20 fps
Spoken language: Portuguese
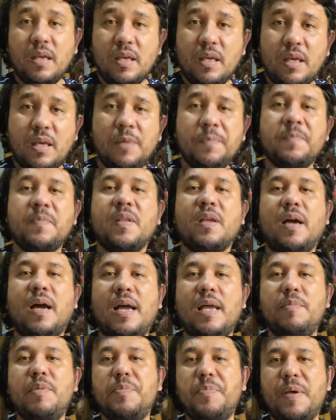e
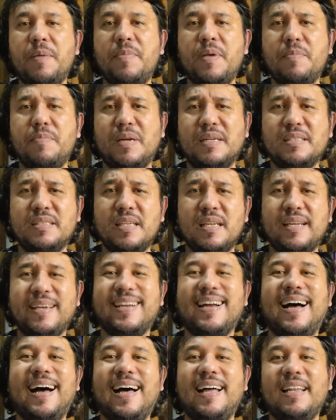a MPB
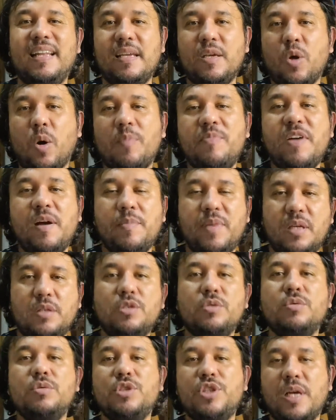brasileira, além,
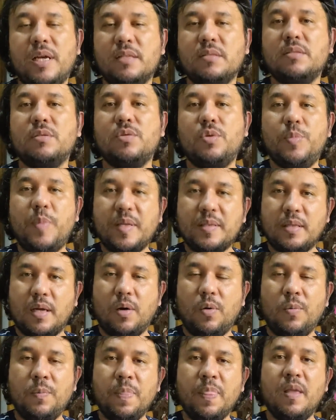obviamente, do jazz
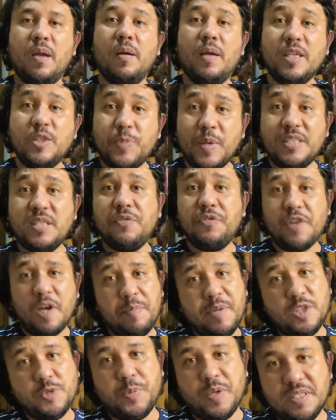instrumental.
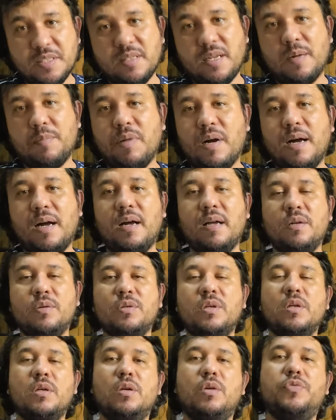Especificamente para esse
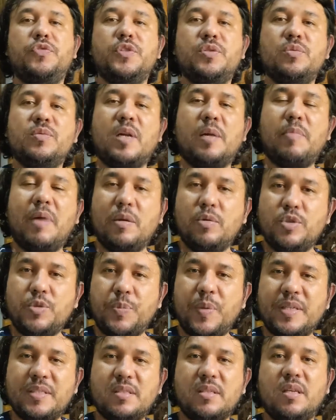trabalho, eu fiz um trabalho
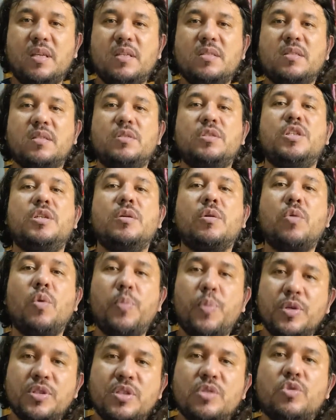de pesquisa de
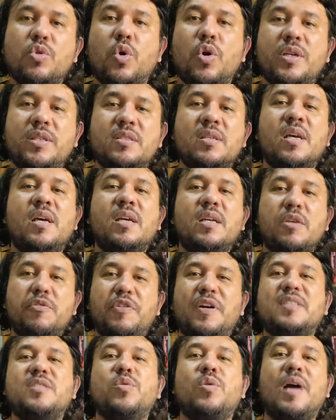compositores que
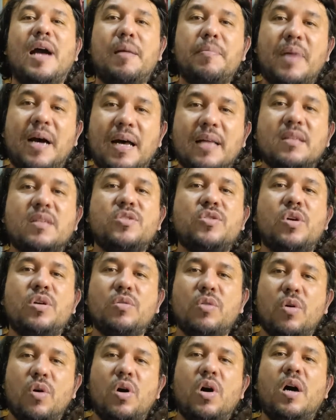faziam camadas
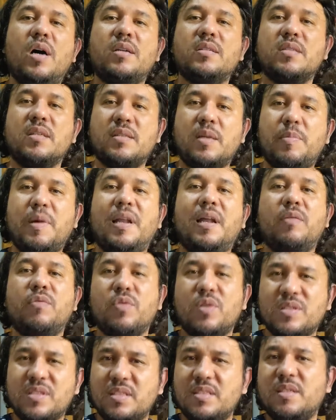sonoras, que
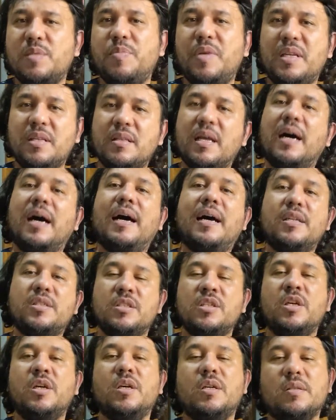trabalhavam com a
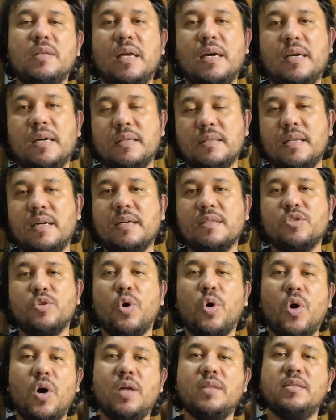sensibilidade uhum. da, das
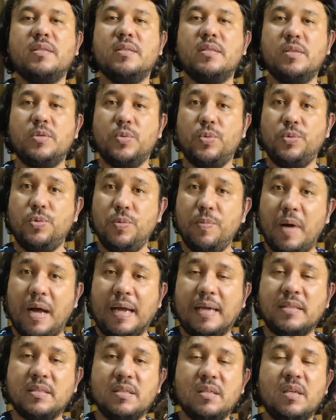notas e tudo
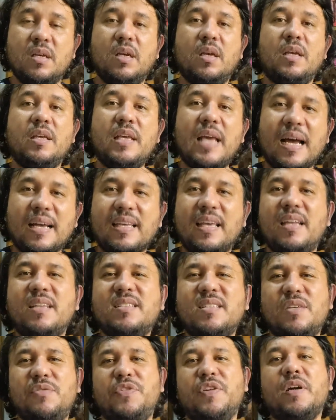mais. E
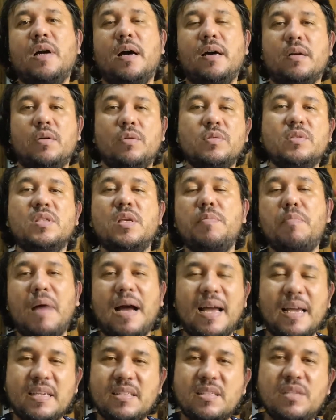aqueles que ficaram assim,
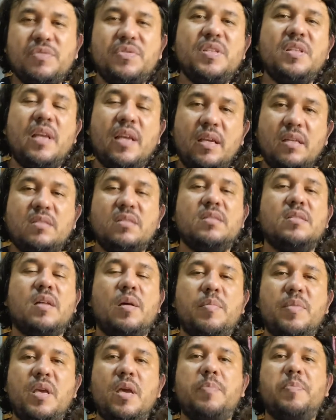mais evidentes
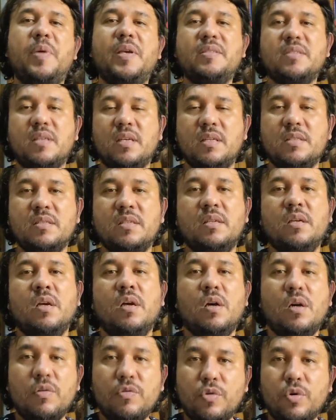na minha pesquisa
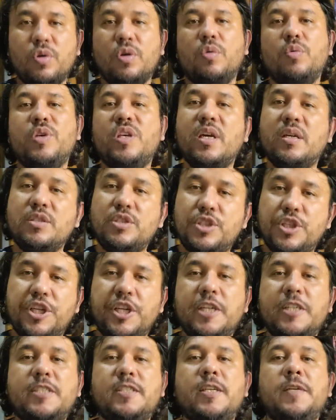foram Ian
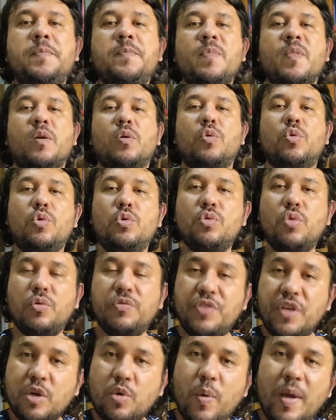Tiersen, o
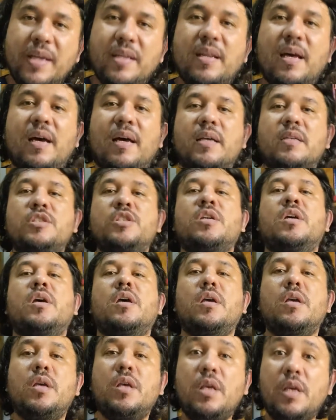Ludovico Einaid
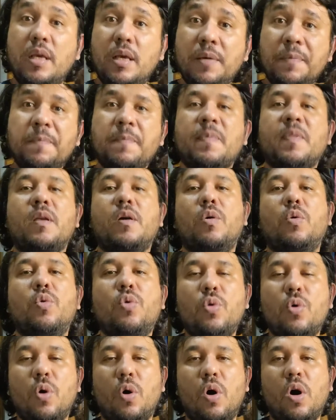e
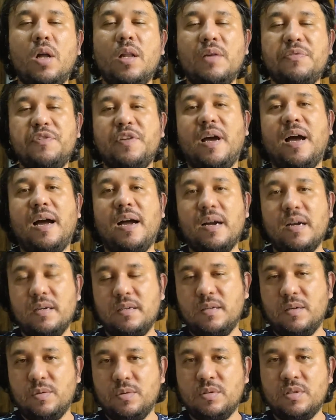o Olaf
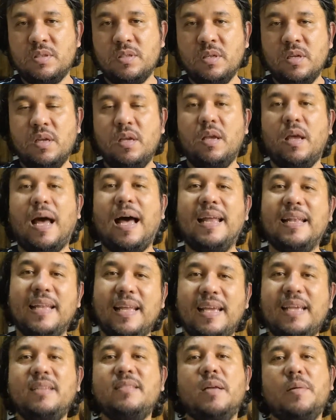Arnolds.
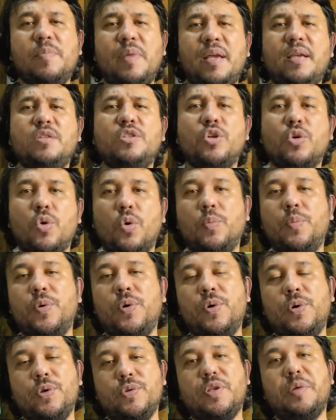Além também de
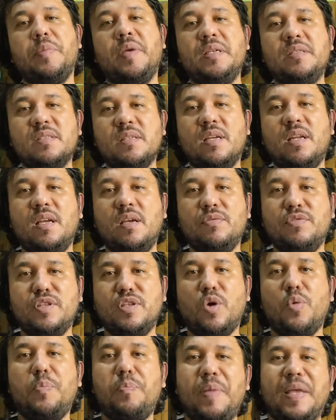compor, eu também escrevo.
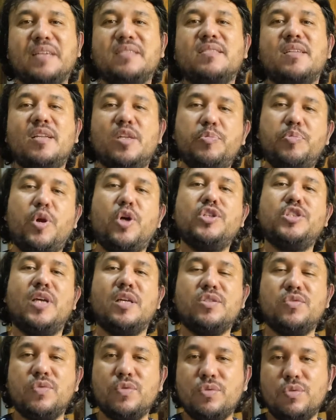Então, pensando em
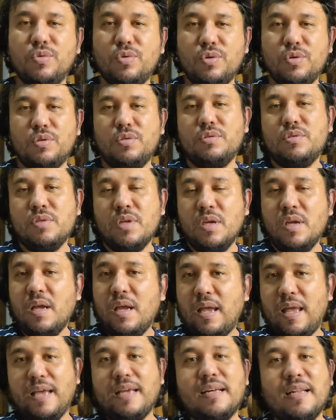projetos futuros,
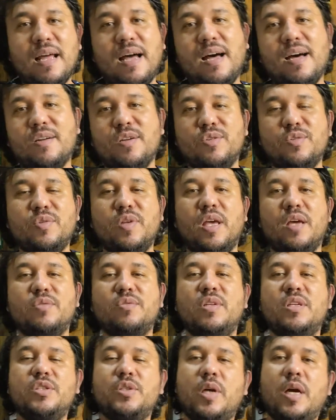é claro, eu não
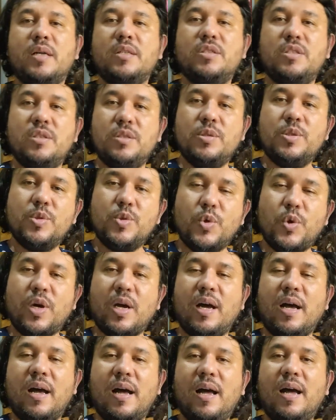quero deixar de, de
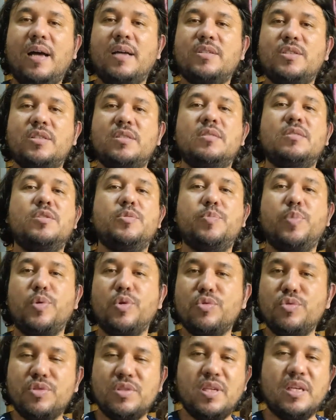tocar, de, de,
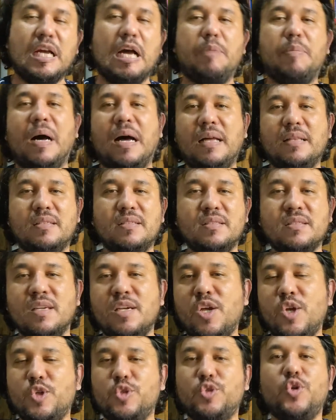produzir camadas
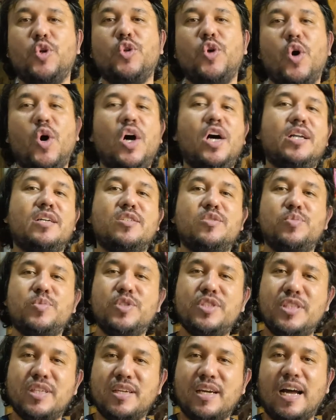sonoras,
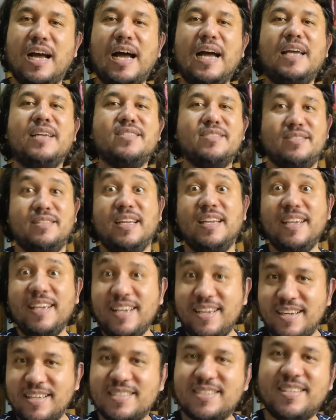musicais,
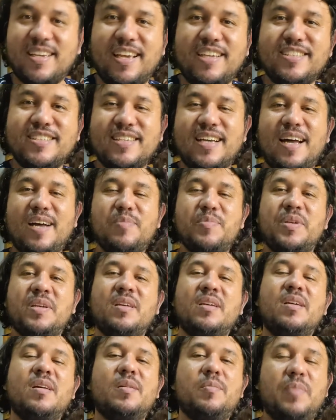trilhas, quem sabe,
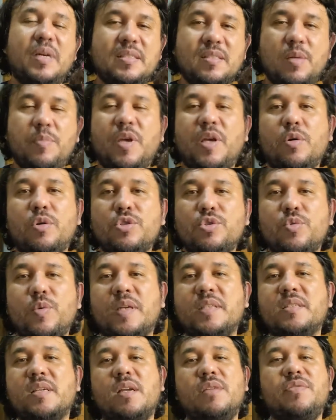mas também
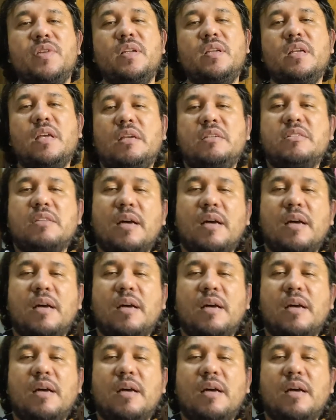continuar escrevendo e, quem